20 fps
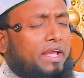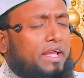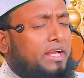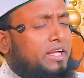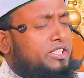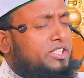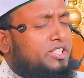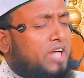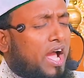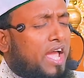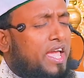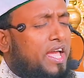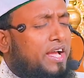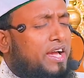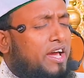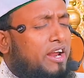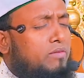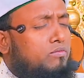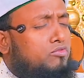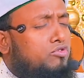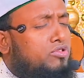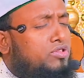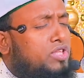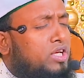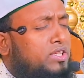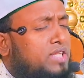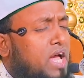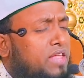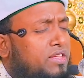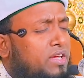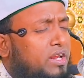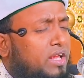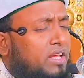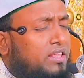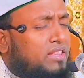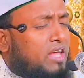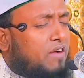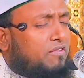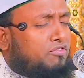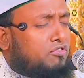এই জায়গার মধ্যে তাদেরকে
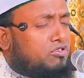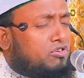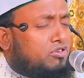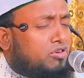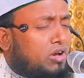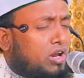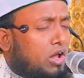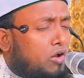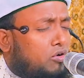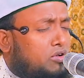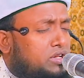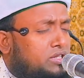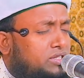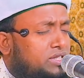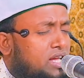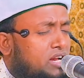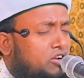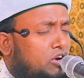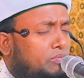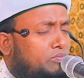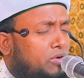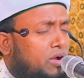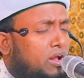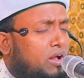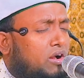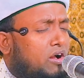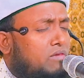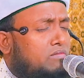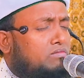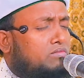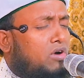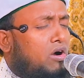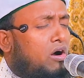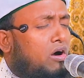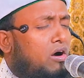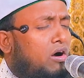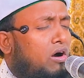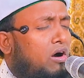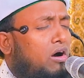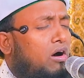দাফন করা হয়েছে গো
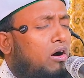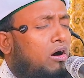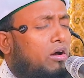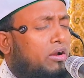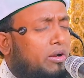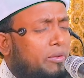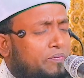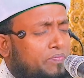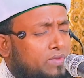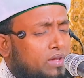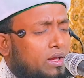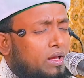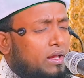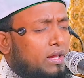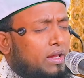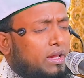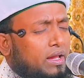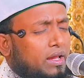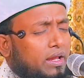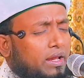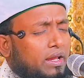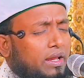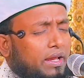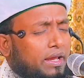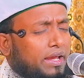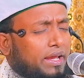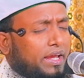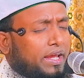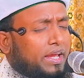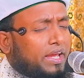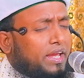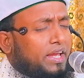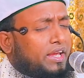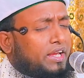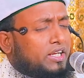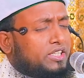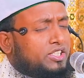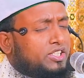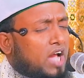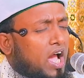পয়গম্বর এই
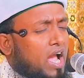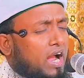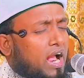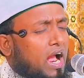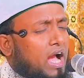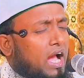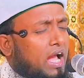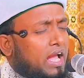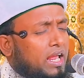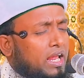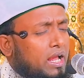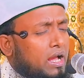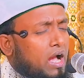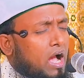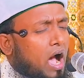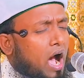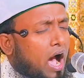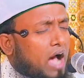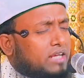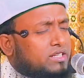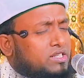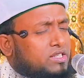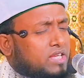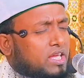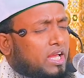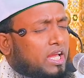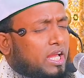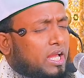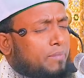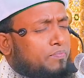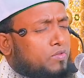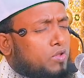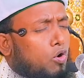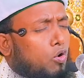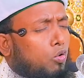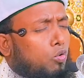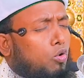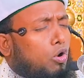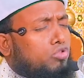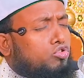জায়গায় আজকে
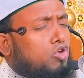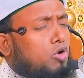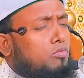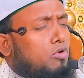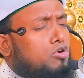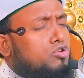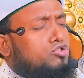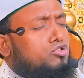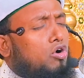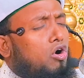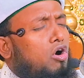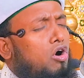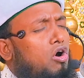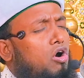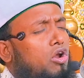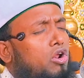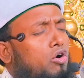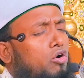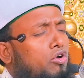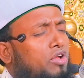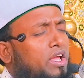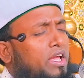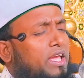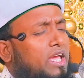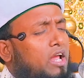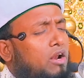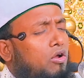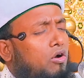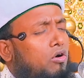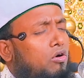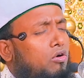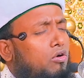কত বছর হয়ে গেল